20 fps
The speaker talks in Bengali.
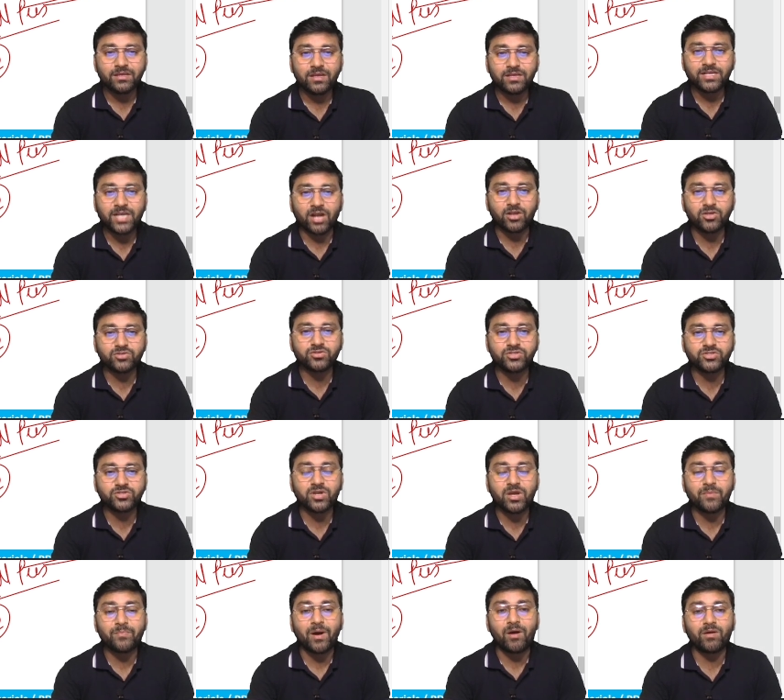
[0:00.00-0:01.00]
কারো যদি
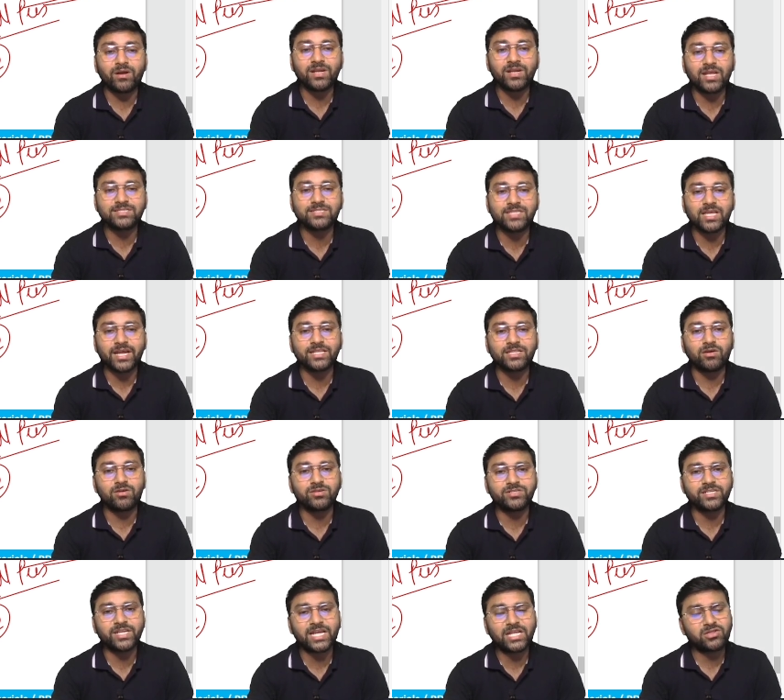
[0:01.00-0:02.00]
চোখে পাওয়ার গ্লাস থাকে তাহলে
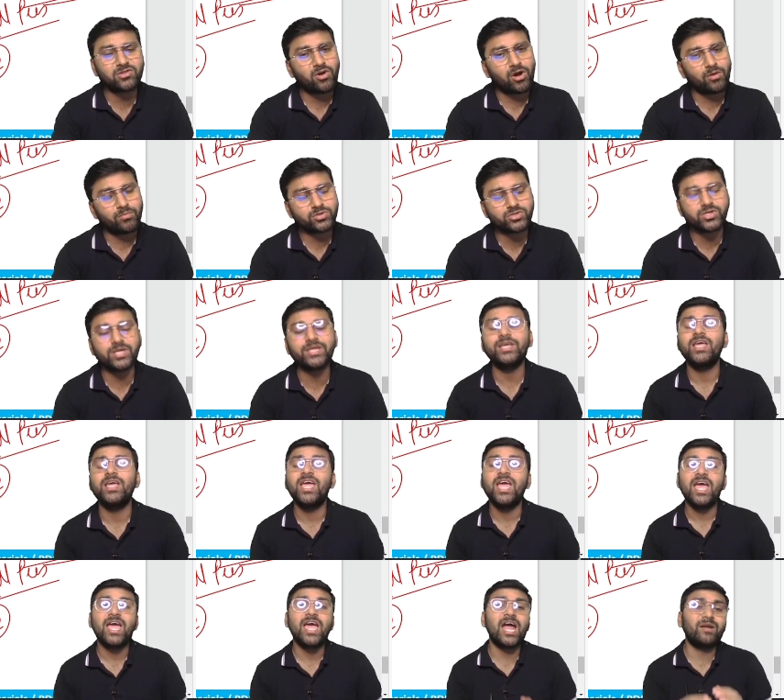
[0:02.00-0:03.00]
সেটা কিন্তু অবশ্যই
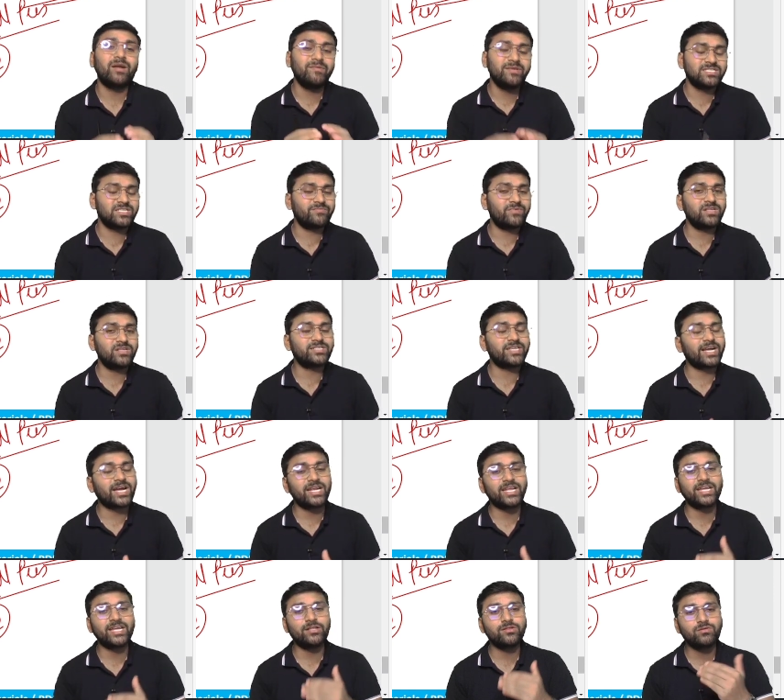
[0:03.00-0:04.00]
অ্যাডমিজেবল
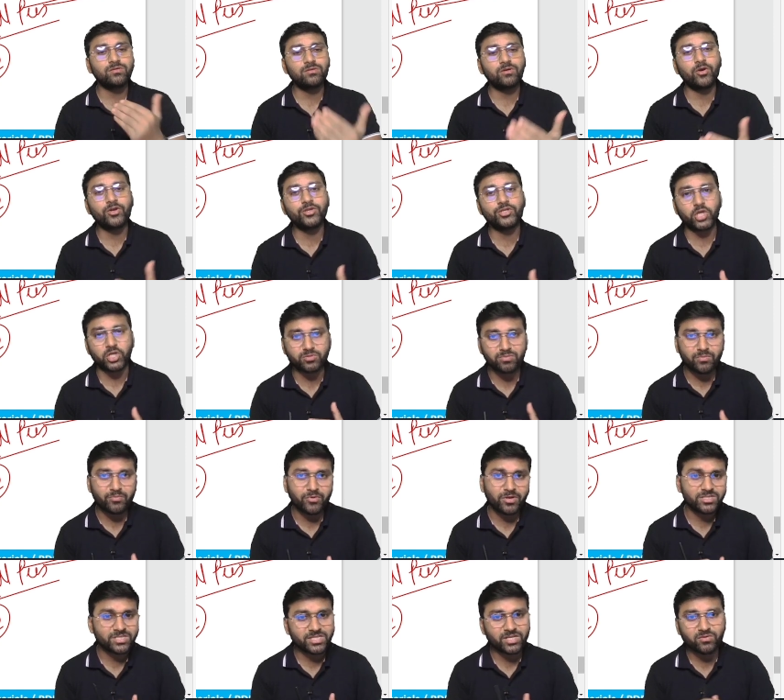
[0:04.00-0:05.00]
সেখানে কিন্তু ওই চশমা
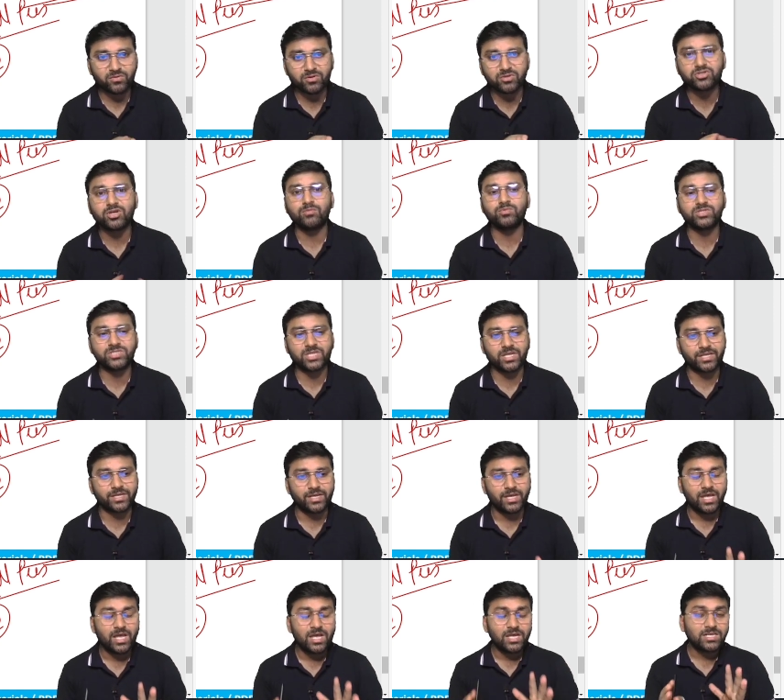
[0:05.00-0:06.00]
পরে যেতে কোনো সমস্যা নেই
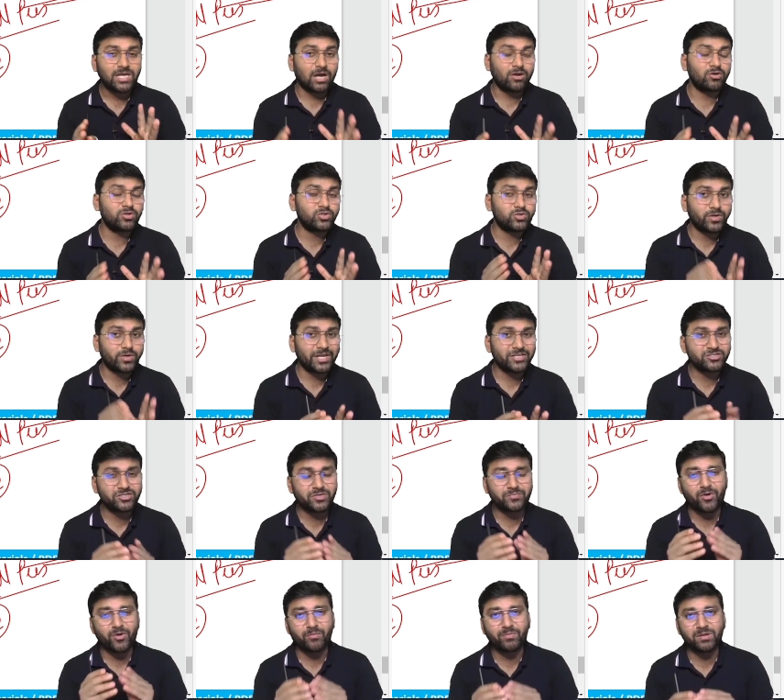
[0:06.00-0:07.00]
কারোর চোখে যদি
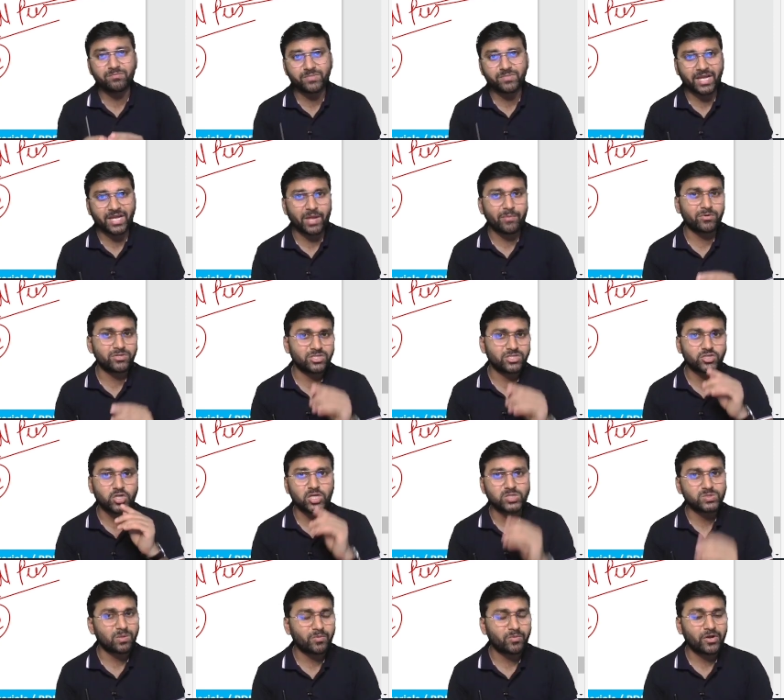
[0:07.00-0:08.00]
প্রবলেম থাকে এবং সে
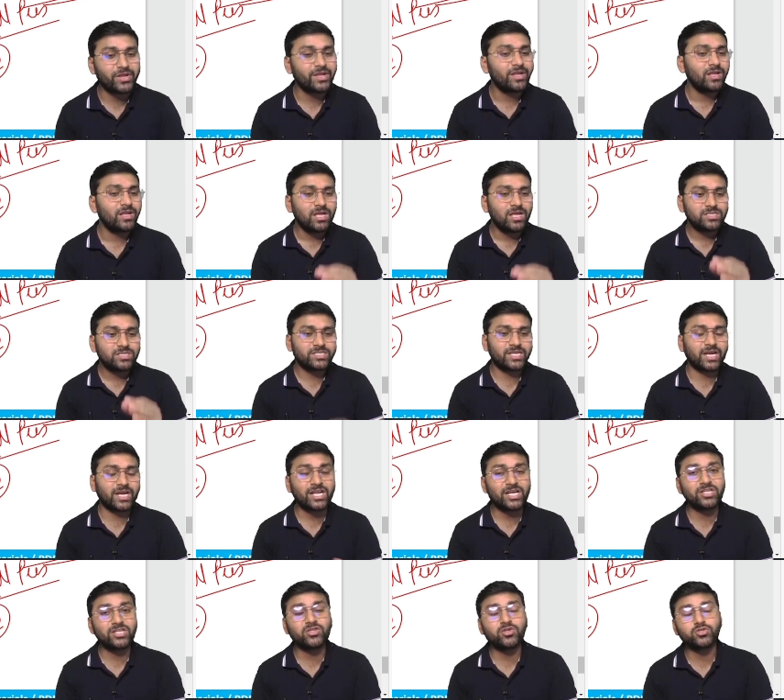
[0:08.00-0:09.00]
চশমা পরে সেখানে
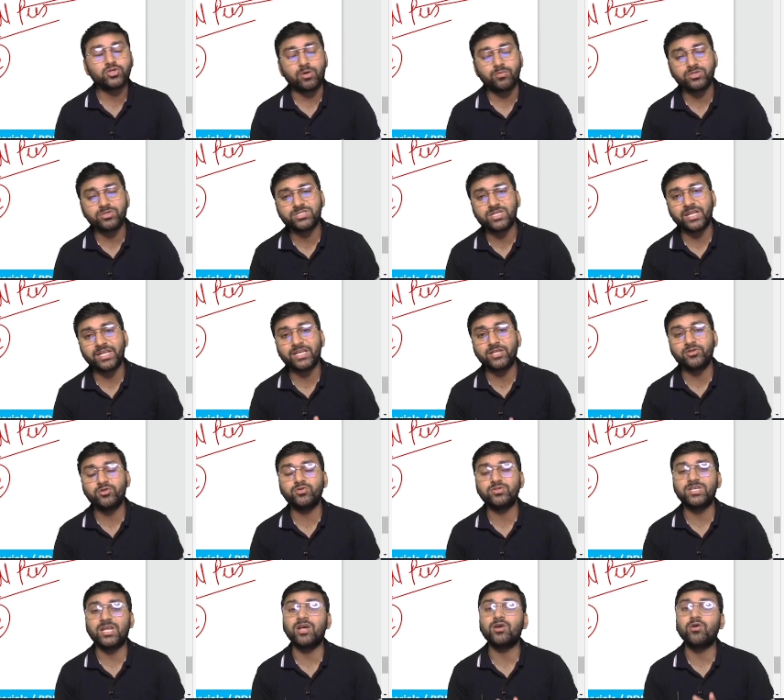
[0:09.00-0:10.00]
কিন্তু সমস্যা নেই কিন্তু
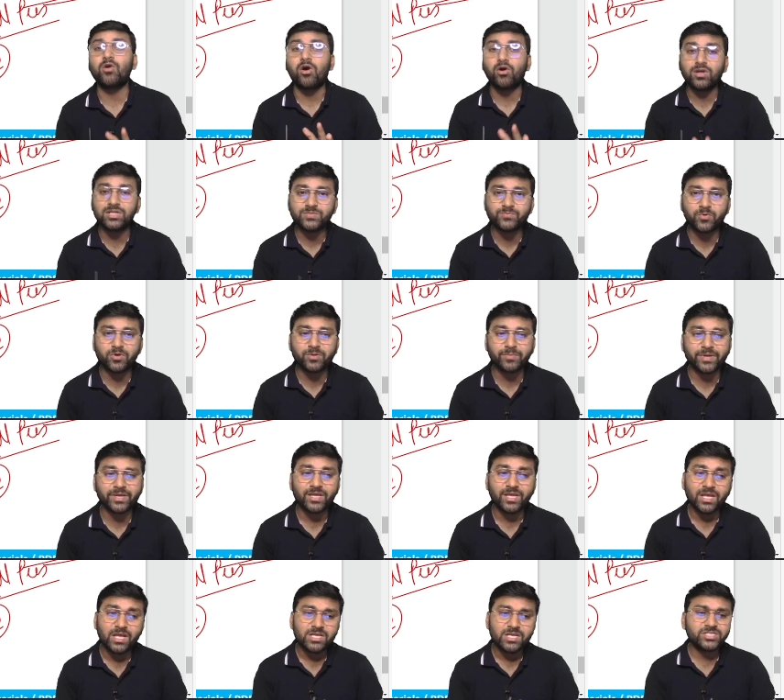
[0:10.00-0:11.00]
যারা গগলস পরবে
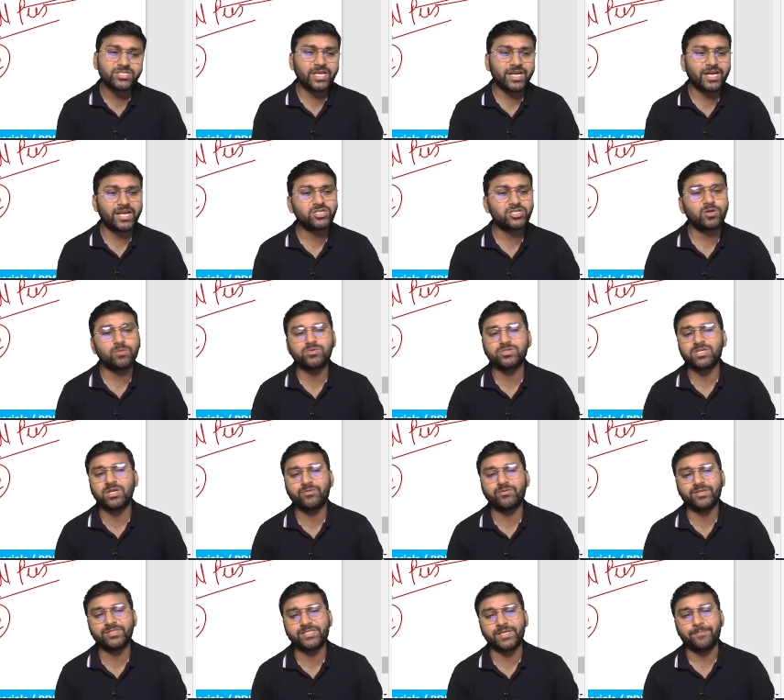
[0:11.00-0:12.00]
সেখানে সমস্যা
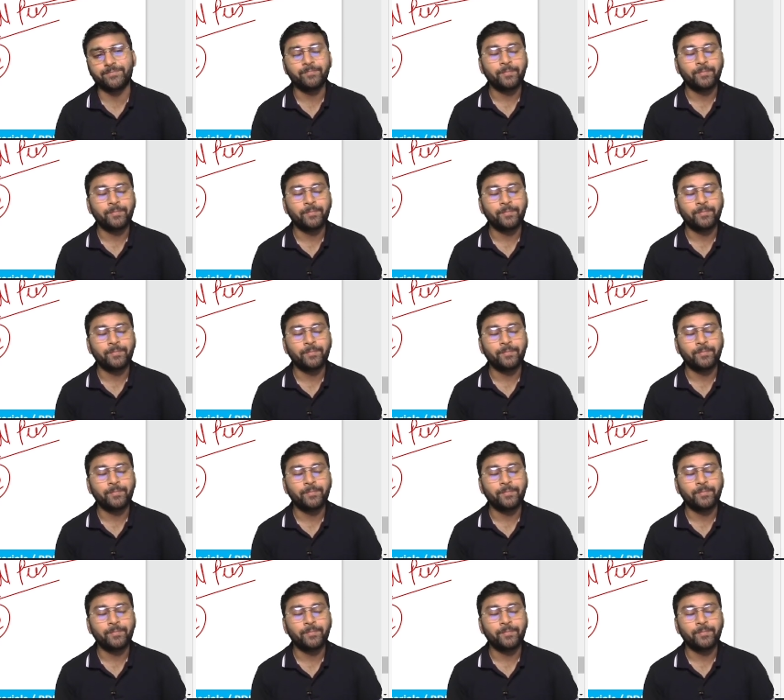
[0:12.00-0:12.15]
রয়েছে